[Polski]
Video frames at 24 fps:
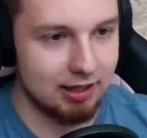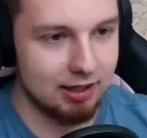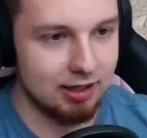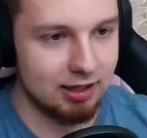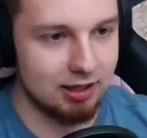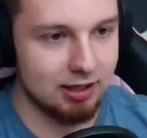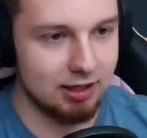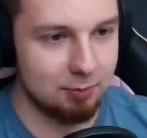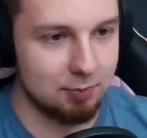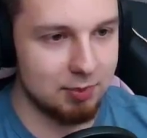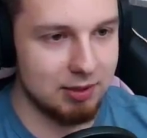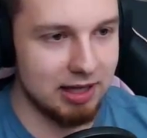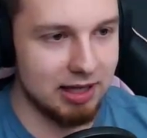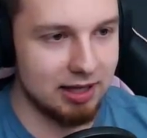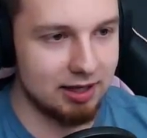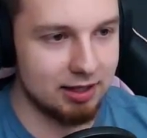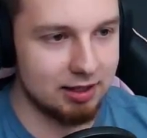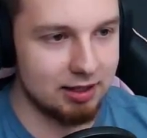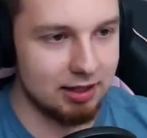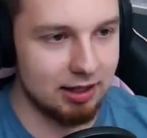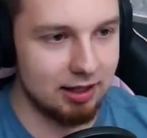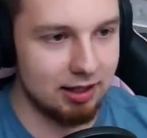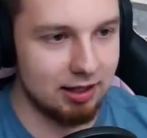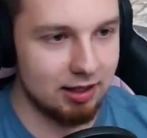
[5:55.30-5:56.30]
e,
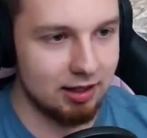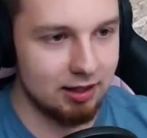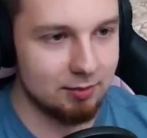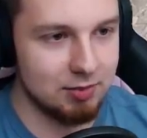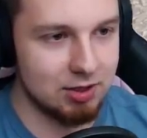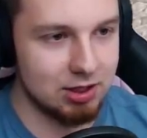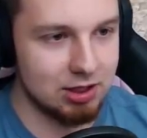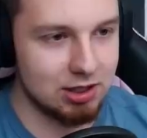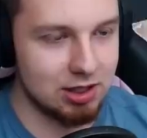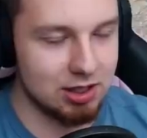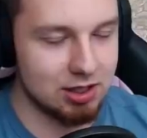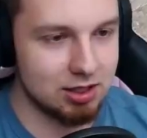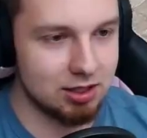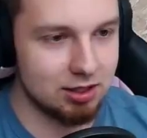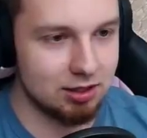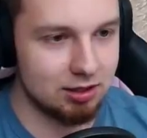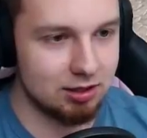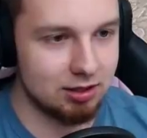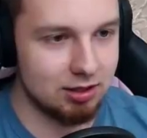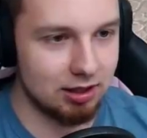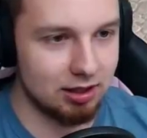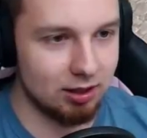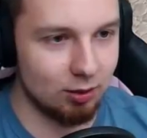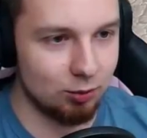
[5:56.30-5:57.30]
pięknie, myślę, że
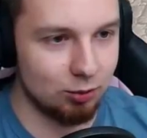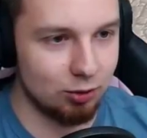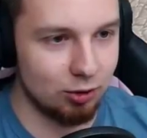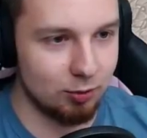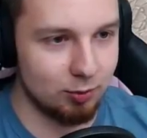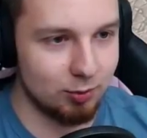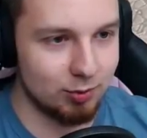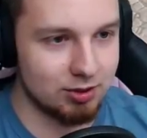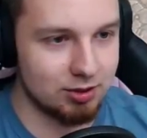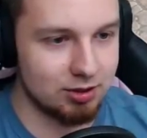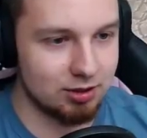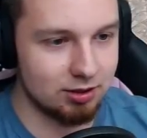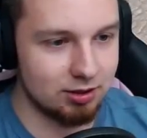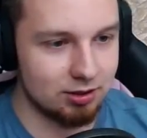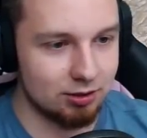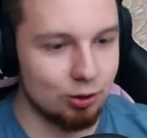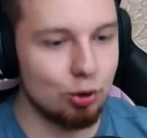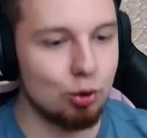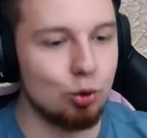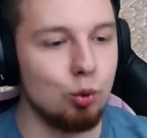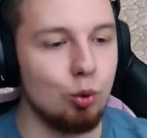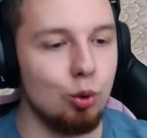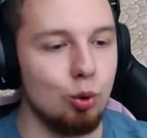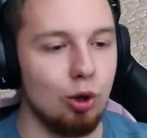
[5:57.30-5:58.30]
taki autobus,
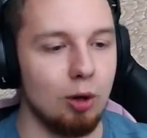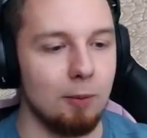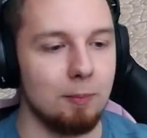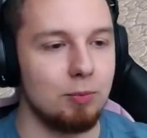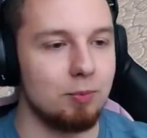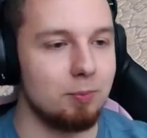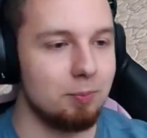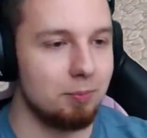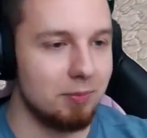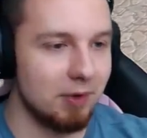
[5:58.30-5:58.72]
no kulą,